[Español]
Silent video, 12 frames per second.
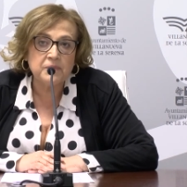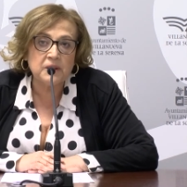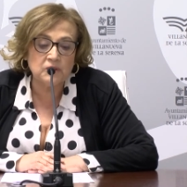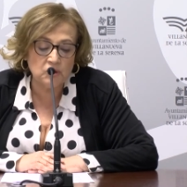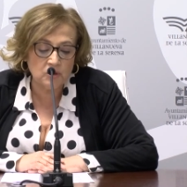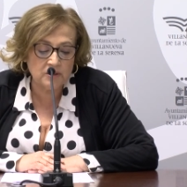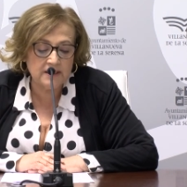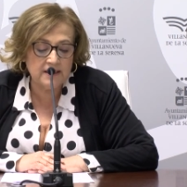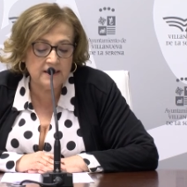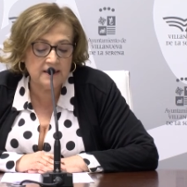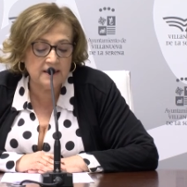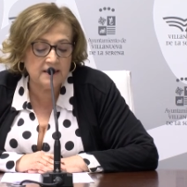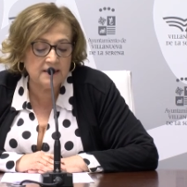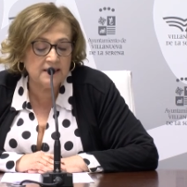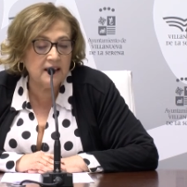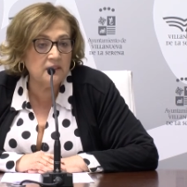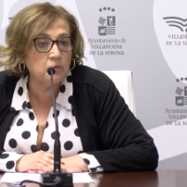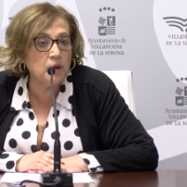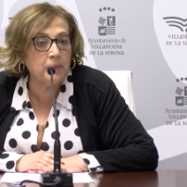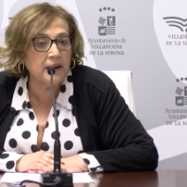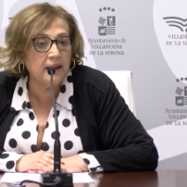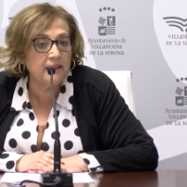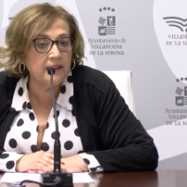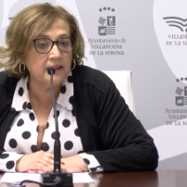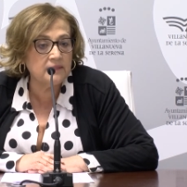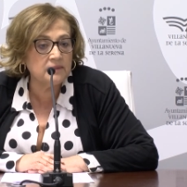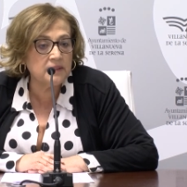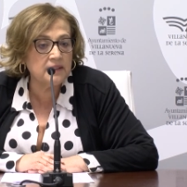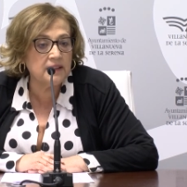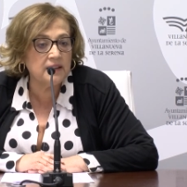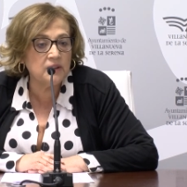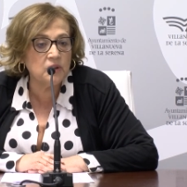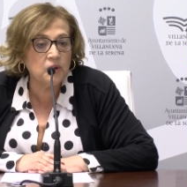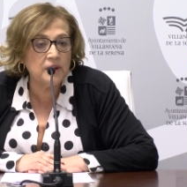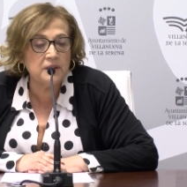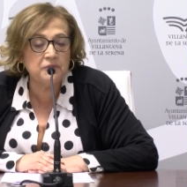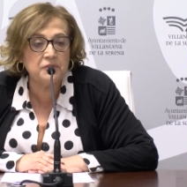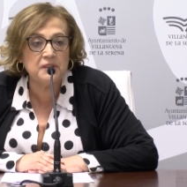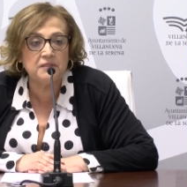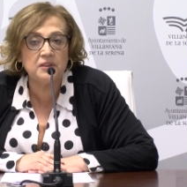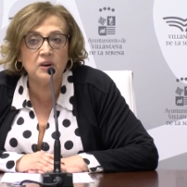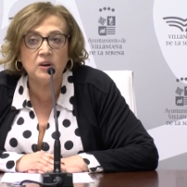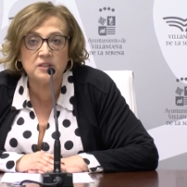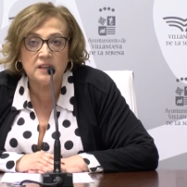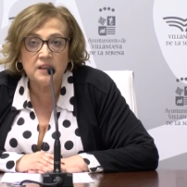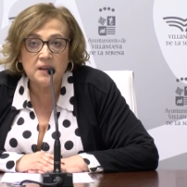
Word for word: donde se hace una parada en los edificios